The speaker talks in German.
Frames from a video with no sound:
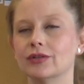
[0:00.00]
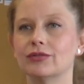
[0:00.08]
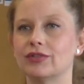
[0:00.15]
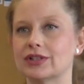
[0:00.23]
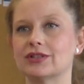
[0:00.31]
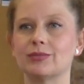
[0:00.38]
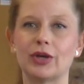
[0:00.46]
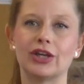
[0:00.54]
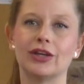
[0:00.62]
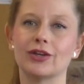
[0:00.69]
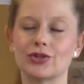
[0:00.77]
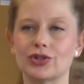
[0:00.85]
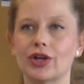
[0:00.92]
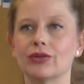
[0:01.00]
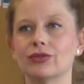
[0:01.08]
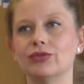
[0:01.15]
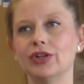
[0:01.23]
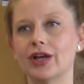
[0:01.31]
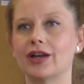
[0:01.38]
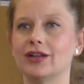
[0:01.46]
was ist mein Gegenstand und
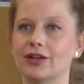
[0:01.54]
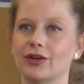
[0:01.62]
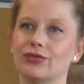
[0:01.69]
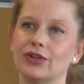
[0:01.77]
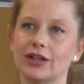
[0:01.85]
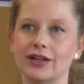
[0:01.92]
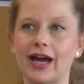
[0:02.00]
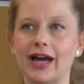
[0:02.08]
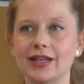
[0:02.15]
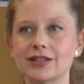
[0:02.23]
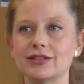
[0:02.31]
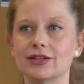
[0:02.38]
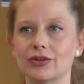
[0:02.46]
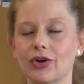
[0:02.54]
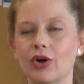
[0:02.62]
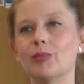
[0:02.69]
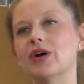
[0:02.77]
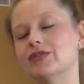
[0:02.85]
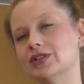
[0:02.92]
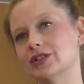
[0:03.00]
wie kann ich auf jeden Einzelnen
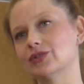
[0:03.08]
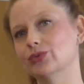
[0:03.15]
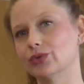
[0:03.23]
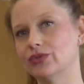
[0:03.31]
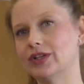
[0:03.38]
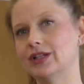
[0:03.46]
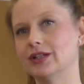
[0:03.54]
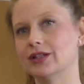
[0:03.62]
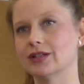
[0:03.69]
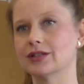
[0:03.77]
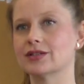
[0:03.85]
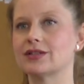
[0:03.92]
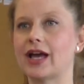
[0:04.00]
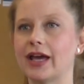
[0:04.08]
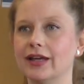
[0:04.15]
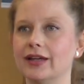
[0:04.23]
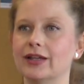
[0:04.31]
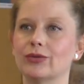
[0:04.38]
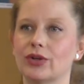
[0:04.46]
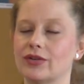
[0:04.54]
nochmal, wenn das notwendig ist,
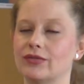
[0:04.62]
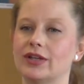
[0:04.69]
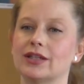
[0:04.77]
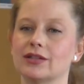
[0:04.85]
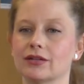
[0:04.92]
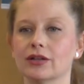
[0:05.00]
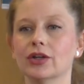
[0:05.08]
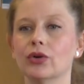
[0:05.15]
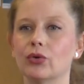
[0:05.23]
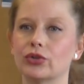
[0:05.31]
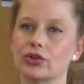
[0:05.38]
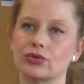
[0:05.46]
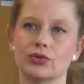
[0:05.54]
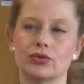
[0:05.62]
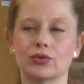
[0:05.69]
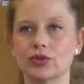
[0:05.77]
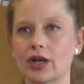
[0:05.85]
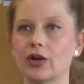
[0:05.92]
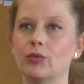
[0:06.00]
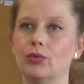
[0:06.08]
eingehen oder welche
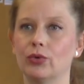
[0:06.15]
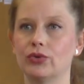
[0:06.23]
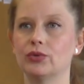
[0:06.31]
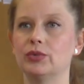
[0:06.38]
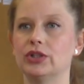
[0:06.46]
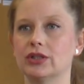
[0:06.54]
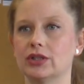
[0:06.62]
Unterstützungsangebote biete